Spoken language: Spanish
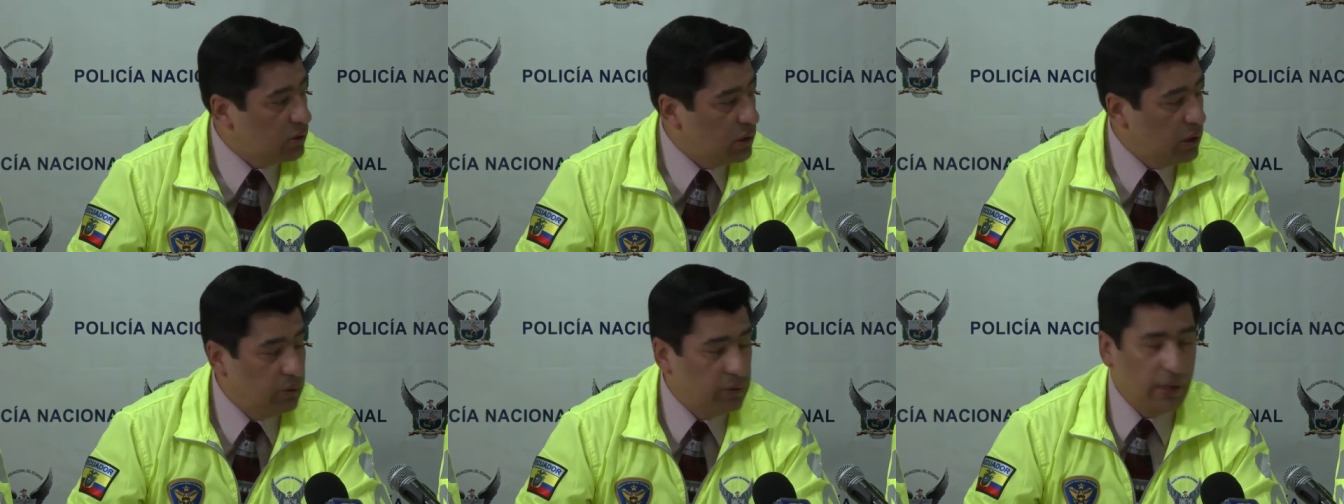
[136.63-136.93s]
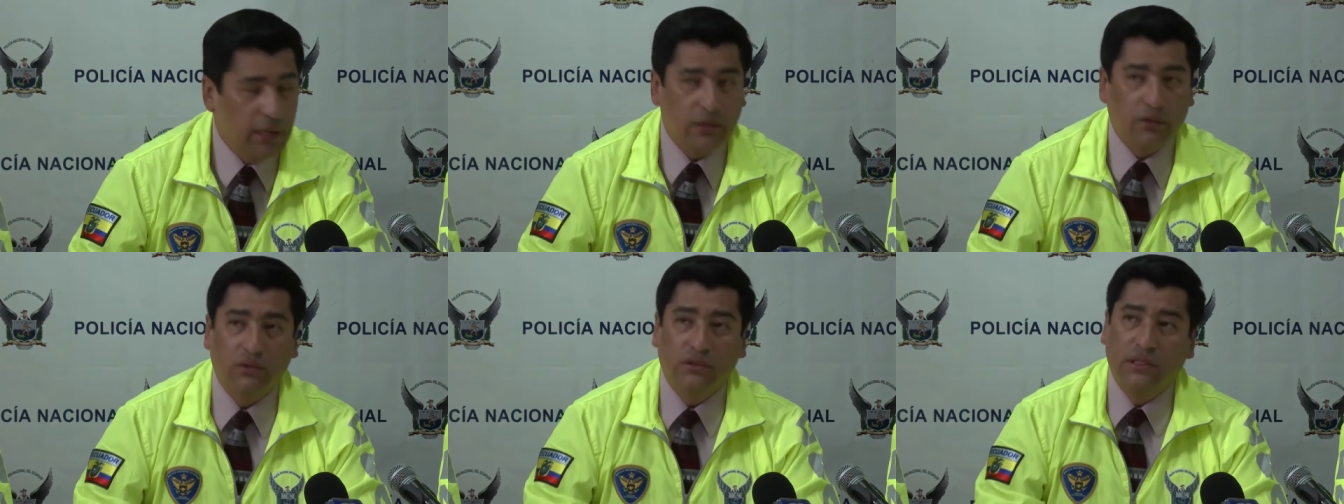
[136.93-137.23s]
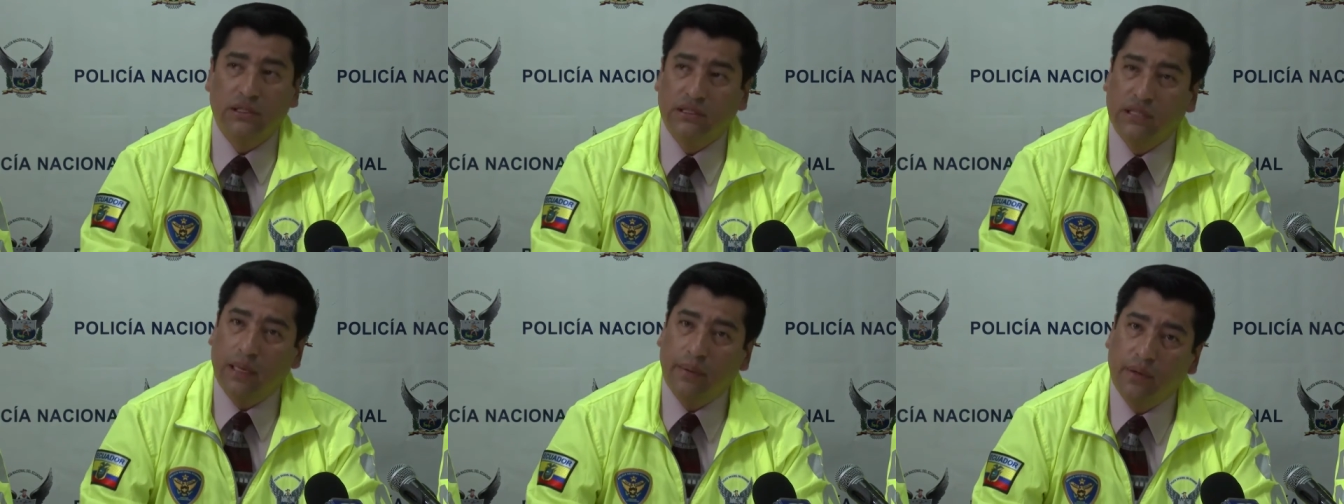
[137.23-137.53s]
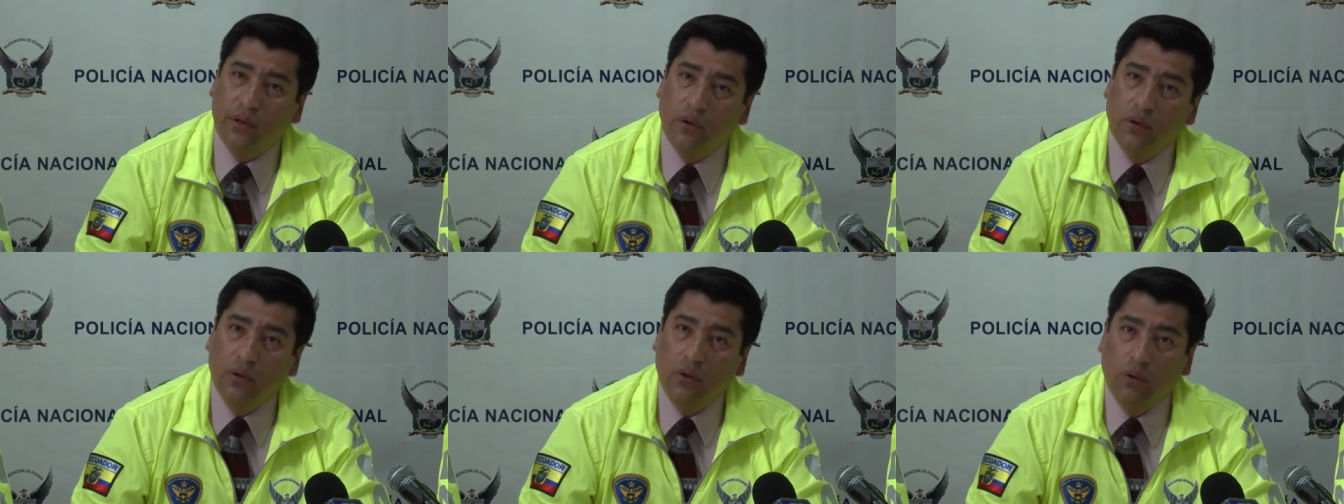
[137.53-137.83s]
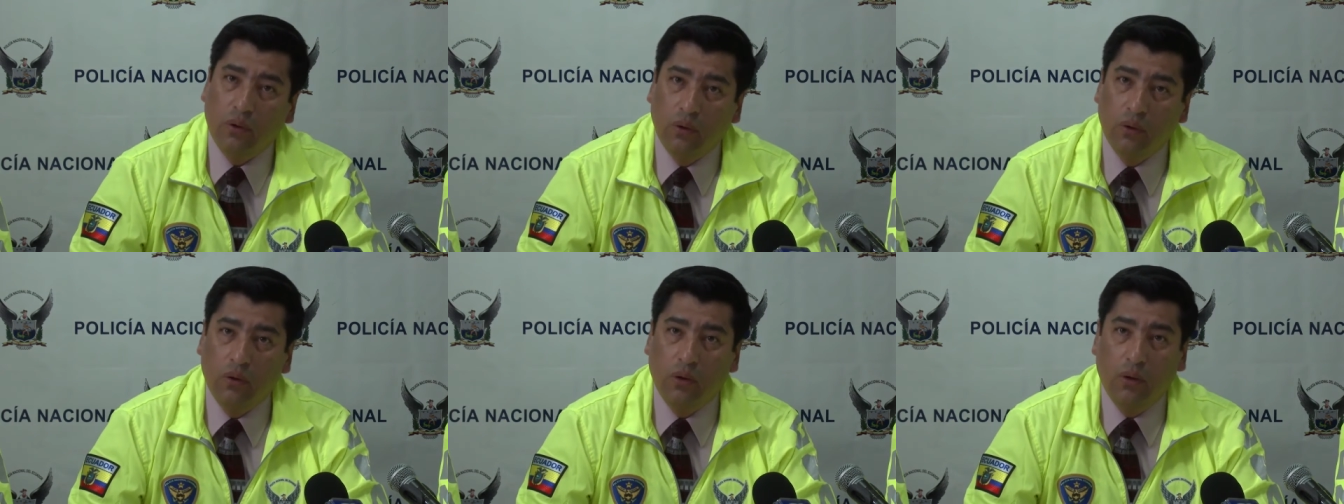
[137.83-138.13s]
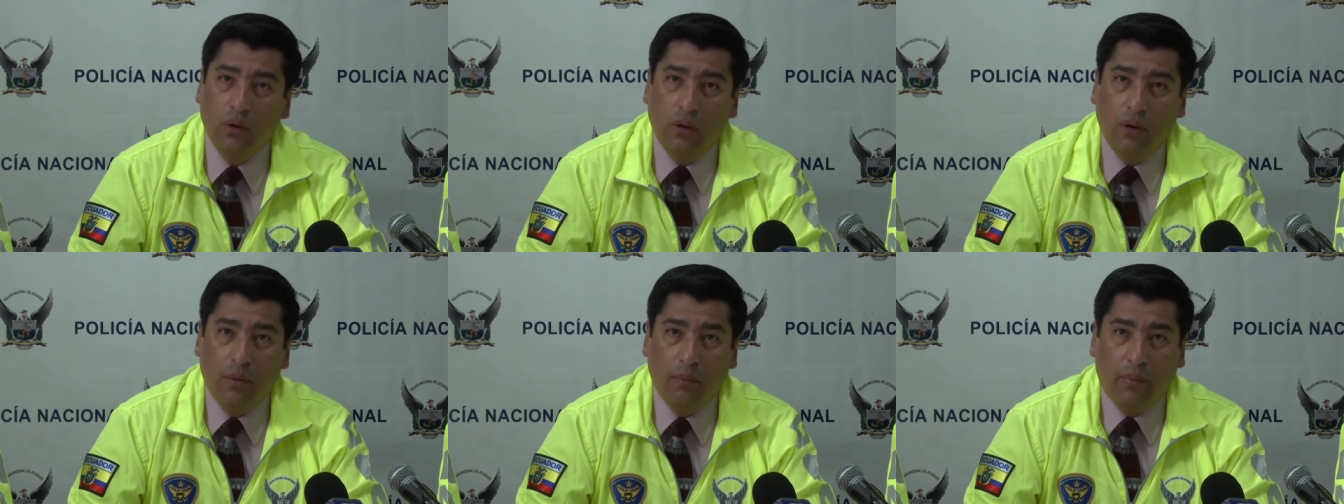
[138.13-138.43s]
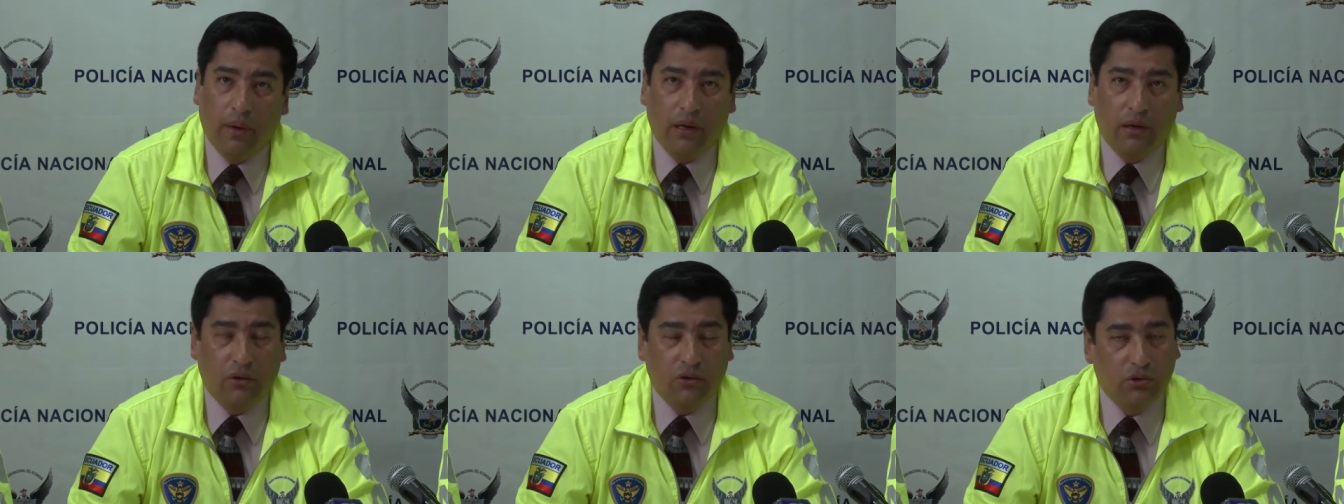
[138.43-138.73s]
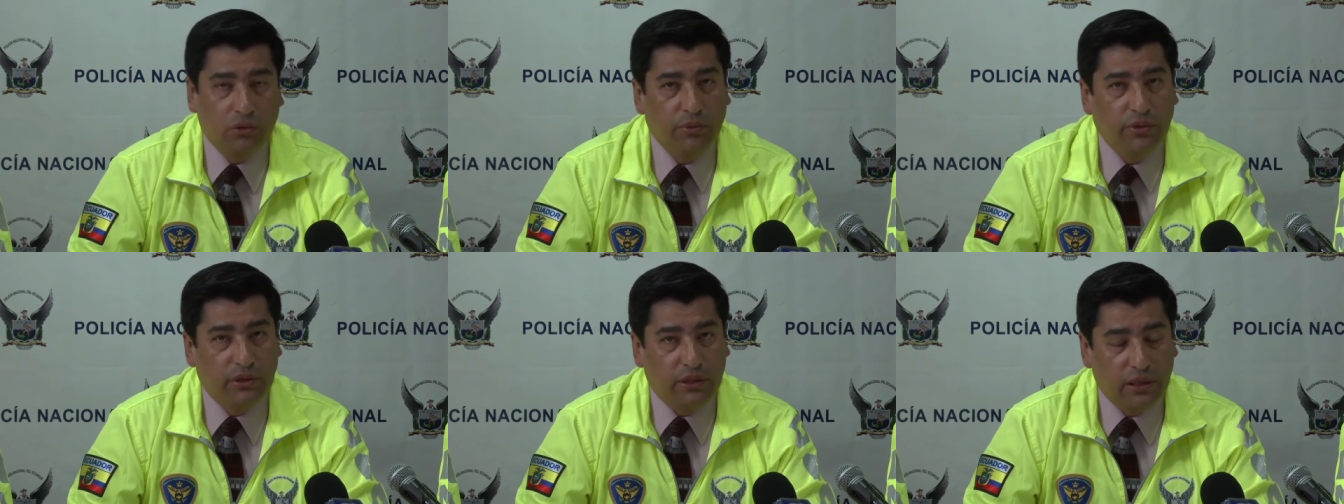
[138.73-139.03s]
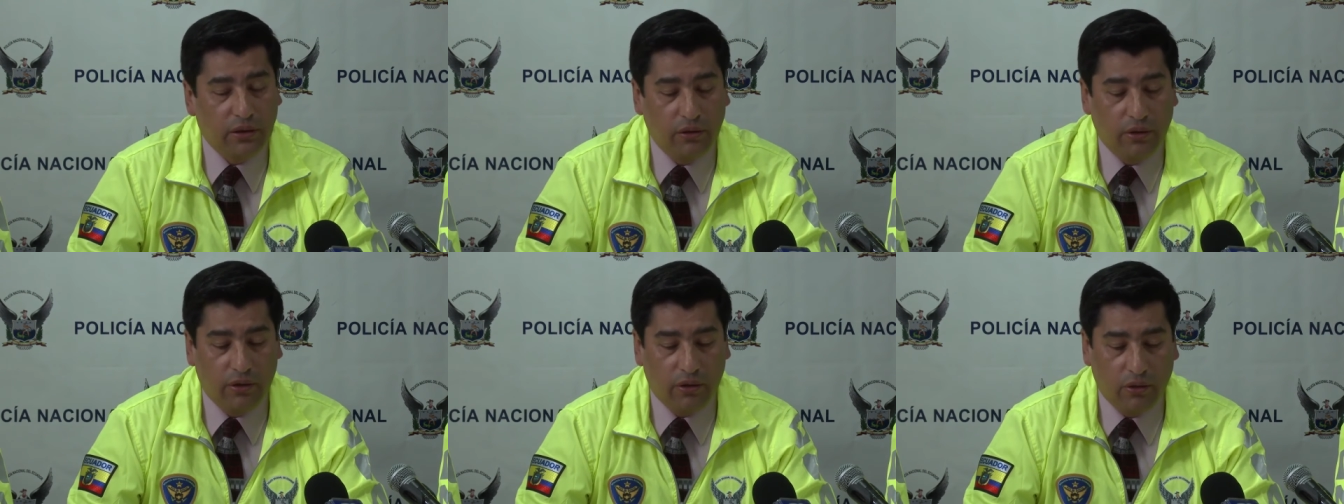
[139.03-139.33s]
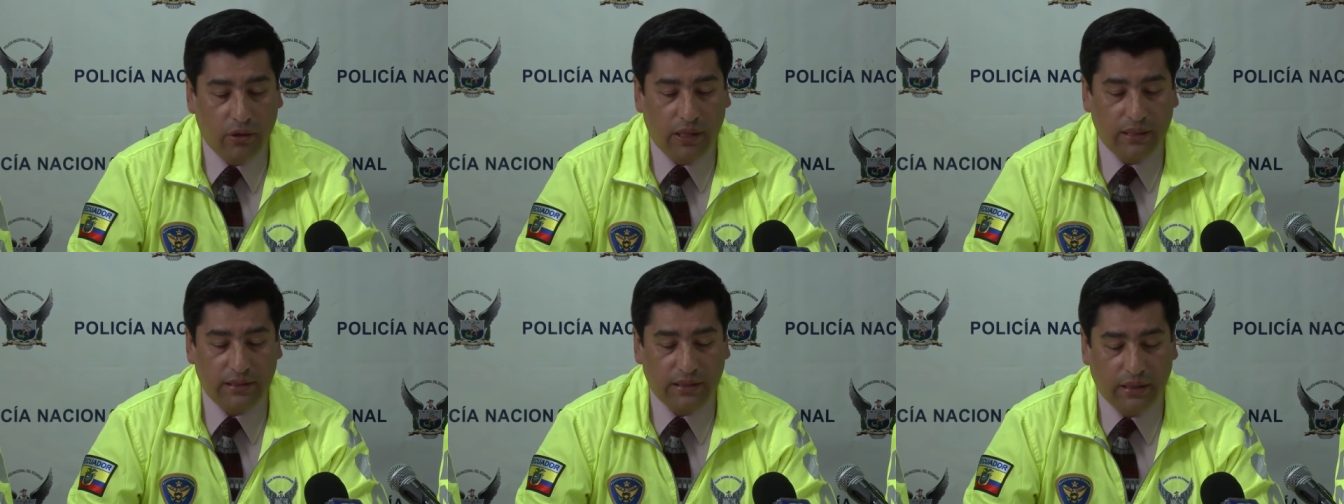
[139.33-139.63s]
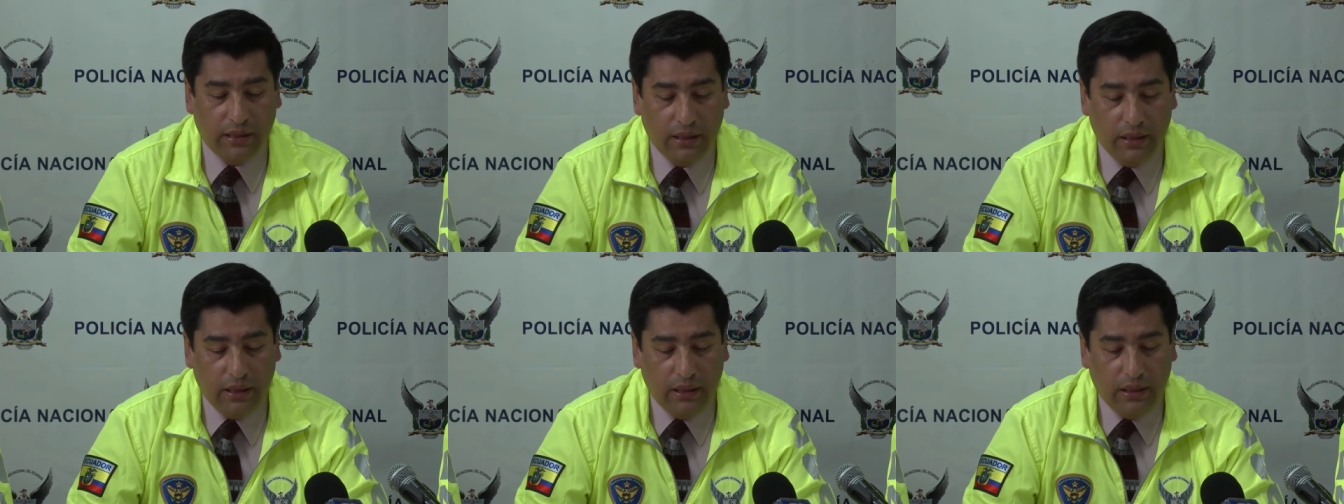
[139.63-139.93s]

con la Unidad contra el Tráfico para el Consumo Interno de Drogas,